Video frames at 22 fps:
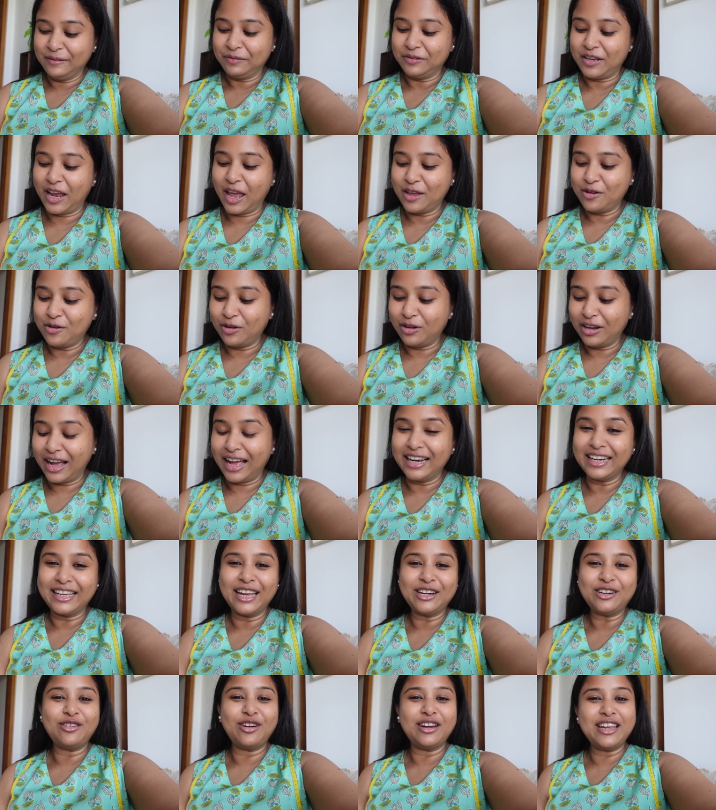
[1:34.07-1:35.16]
যাই হোক কালকে
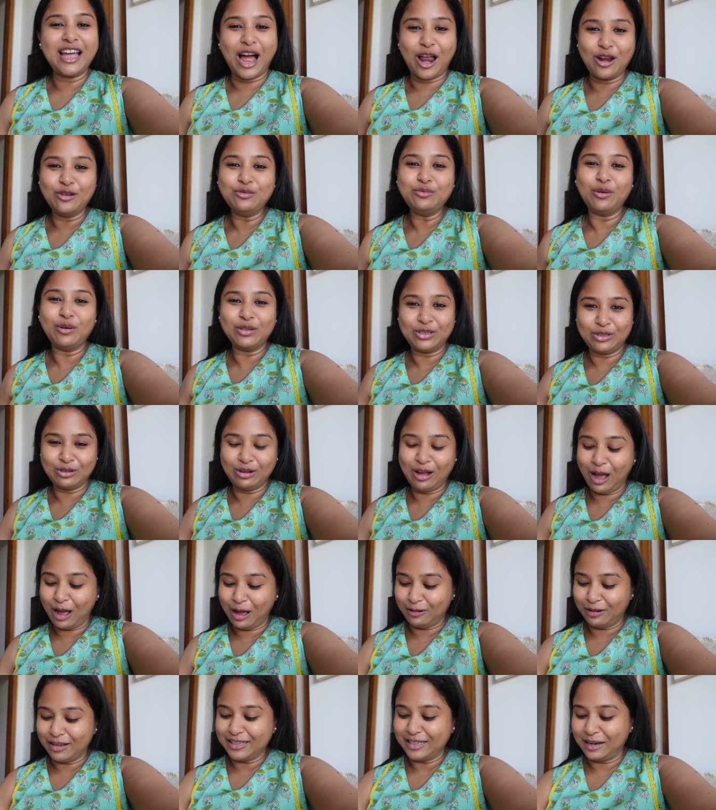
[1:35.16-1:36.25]
একটুখানি আলু পোস্ত
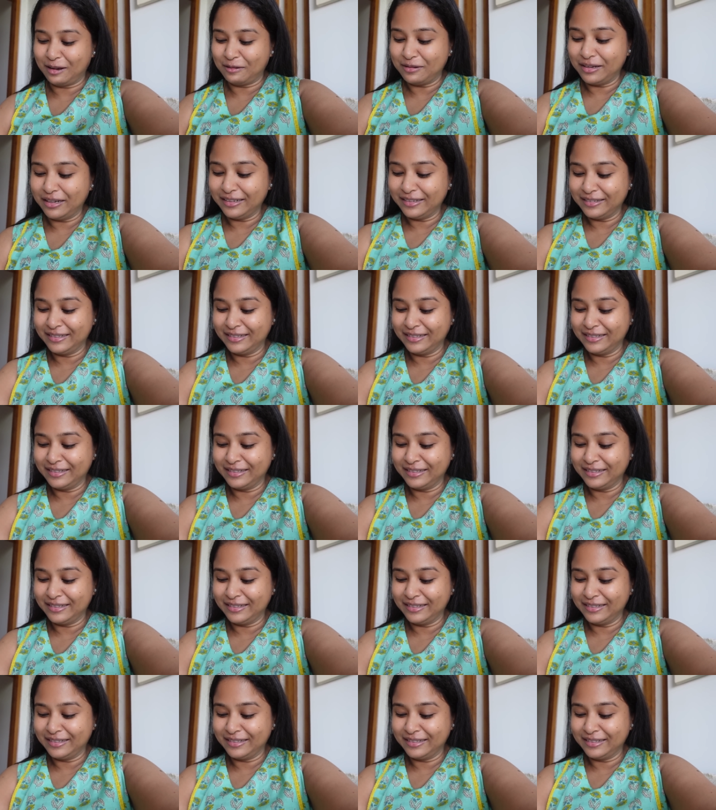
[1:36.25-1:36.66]
খাওয়া যাবে